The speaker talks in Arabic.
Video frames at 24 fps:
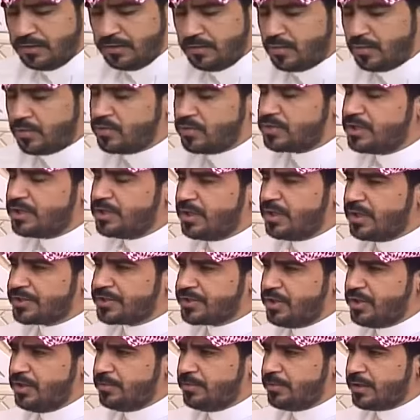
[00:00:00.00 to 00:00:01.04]
وقود النار
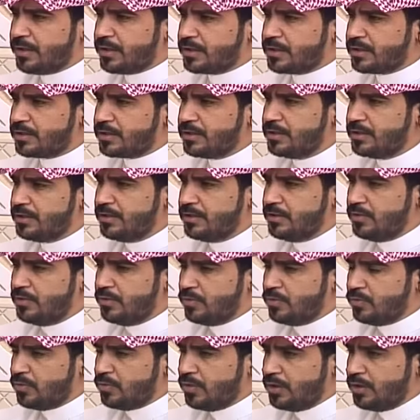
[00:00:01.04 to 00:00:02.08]
طال عمرك
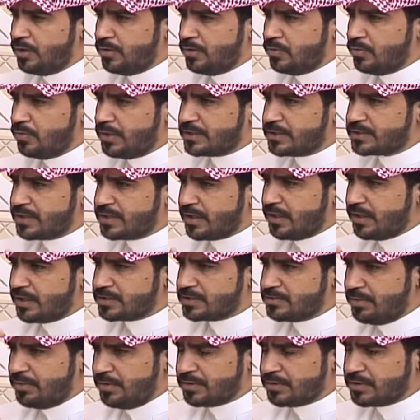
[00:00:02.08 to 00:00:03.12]
واسال الله
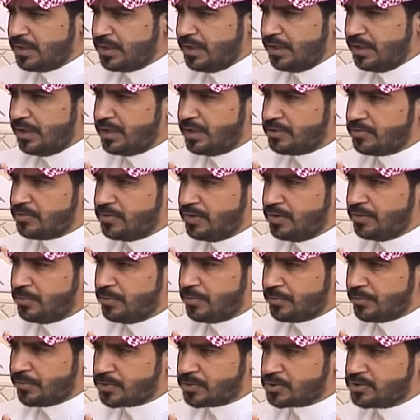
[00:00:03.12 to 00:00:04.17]
سبحانه وتعالى ان
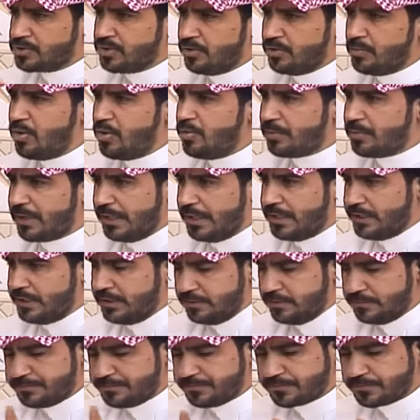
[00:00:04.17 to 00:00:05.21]
يلهمهم رشدهم وهم قليل
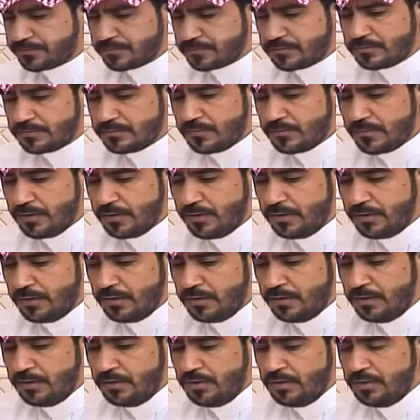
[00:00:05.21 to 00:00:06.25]
اللهم امين
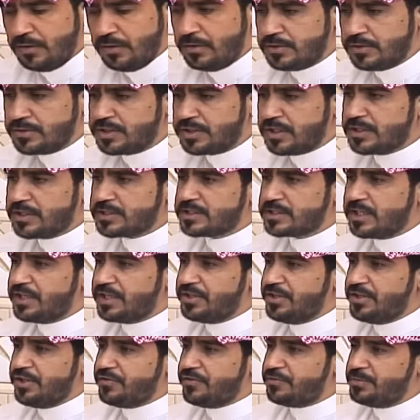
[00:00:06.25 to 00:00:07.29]
شخص لا
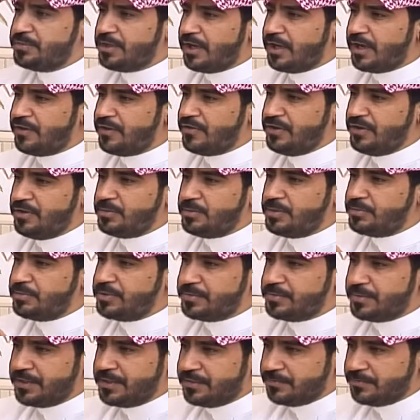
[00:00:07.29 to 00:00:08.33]
نعرف من اخذ علمه
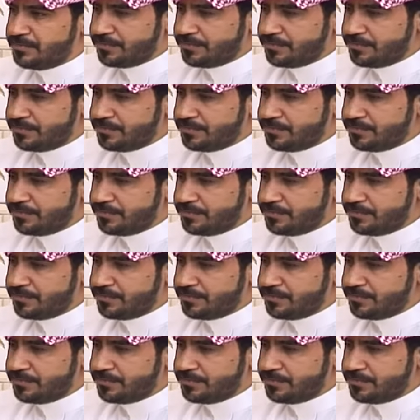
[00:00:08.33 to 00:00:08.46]
من من